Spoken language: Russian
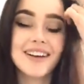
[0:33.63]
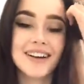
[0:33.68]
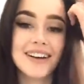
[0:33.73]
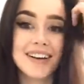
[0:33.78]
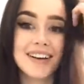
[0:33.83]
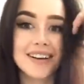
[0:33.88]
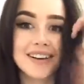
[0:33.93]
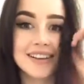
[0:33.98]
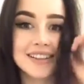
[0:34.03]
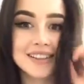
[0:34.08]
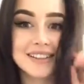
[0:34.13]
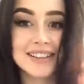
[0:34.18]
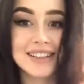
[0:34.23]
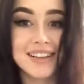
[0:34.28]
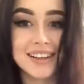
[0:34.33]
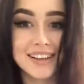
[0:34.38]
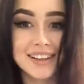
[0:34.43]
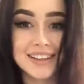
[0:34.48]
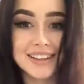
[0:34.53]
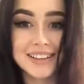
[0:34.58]
А,
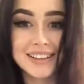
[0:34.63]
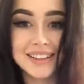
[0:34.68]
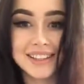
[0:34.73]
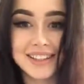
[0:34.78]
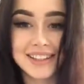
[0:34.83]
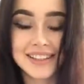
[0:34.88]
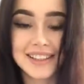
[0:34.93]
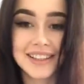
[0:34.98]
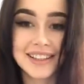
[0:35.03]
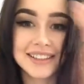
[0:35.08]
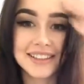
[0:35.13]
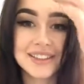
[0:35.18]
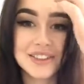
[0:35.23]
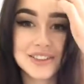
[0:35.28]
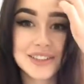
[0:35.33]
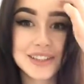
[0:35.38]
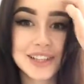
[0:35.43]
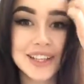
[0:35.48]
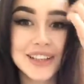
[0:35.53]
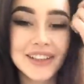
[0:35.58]
я нашла, где
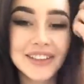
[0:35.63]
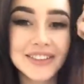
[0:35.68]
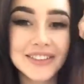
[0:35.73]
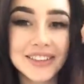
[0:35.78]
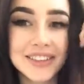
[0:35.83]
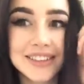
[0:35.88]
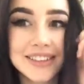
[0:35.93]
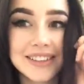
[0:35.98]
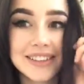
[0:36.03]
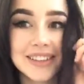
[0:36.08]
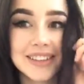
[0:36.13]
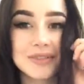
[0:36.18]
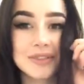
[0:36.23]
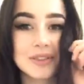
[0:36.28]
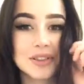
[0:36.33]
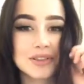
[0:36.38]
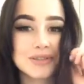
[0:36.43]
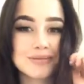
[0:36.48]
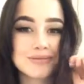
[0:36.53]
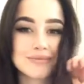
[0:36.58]
установить
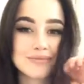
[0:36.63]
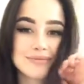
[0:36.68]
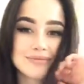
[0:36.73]
телефон.